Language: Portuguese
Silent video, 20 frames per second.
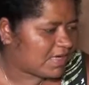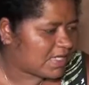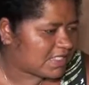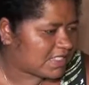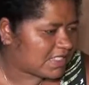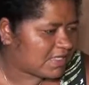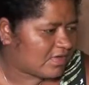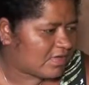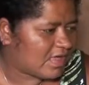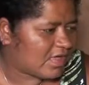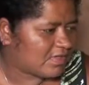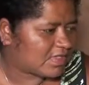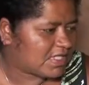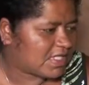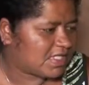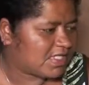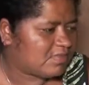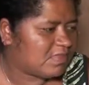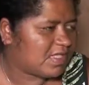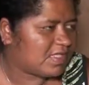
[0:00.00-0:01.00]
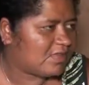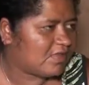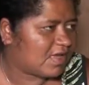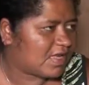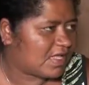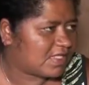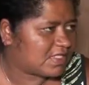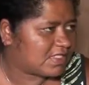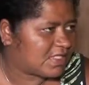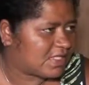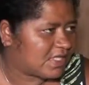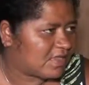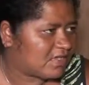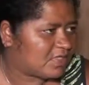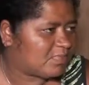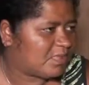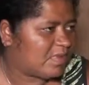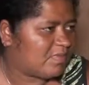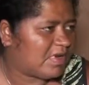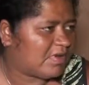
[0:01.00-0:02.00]
pressão alta, arritmia no coração,
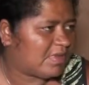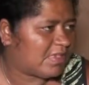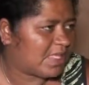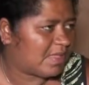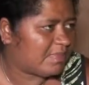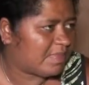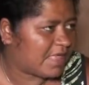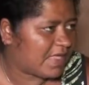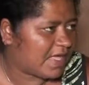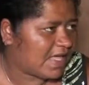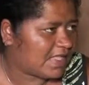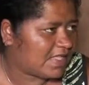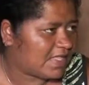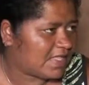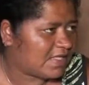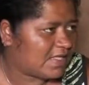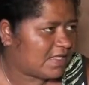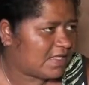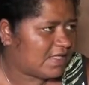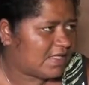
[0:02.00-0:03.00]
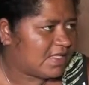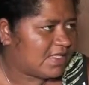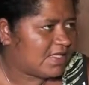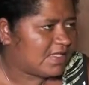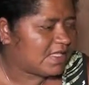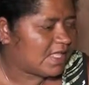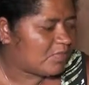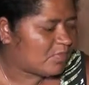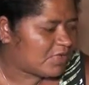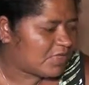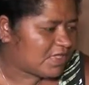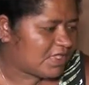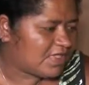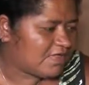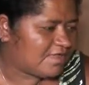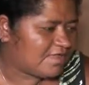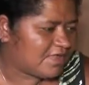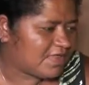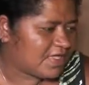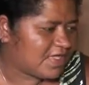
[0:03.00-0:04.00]
esse problema na perna. Está muito
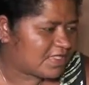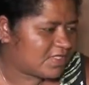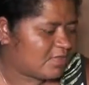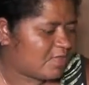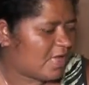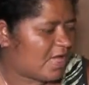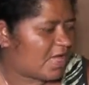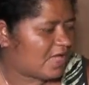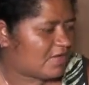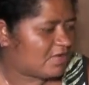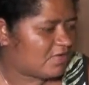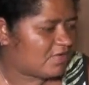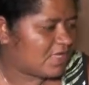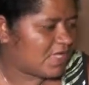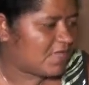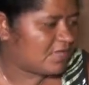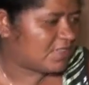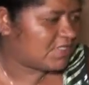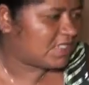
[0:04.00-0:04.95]
difícil, paga aluguel